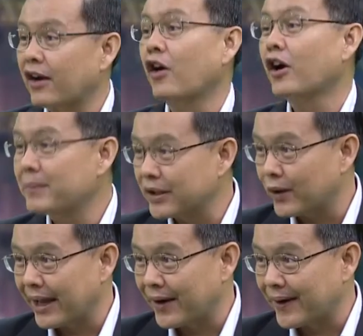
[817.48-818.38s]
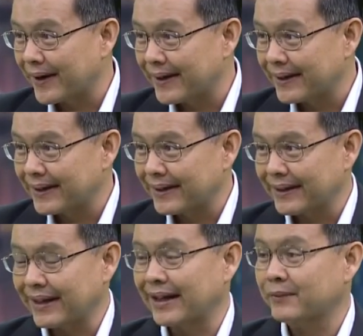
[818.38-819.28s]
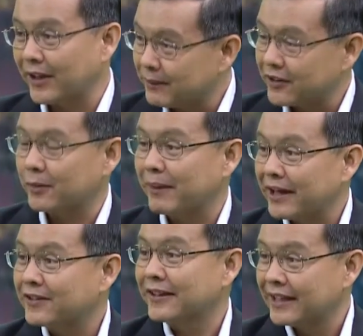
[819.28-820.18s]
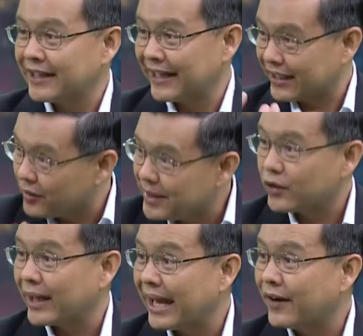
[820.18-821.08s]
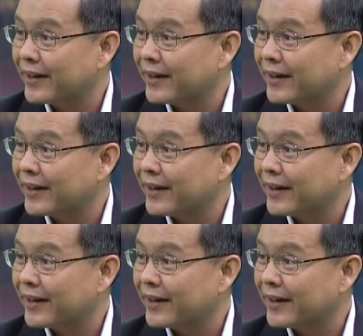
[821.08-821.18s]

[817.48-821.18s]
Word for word: กะรองก็มีอยู่แล้วนะครับไซเบอร์สเปซซึ่งอินเทอร์เน็ตก็มีอยู่แล้ว